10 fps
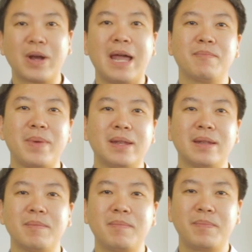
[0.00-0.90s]
กัน
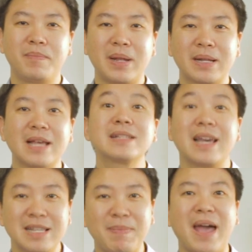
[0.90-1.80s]
เป็นเค
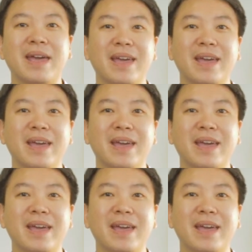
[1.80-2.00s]
สไป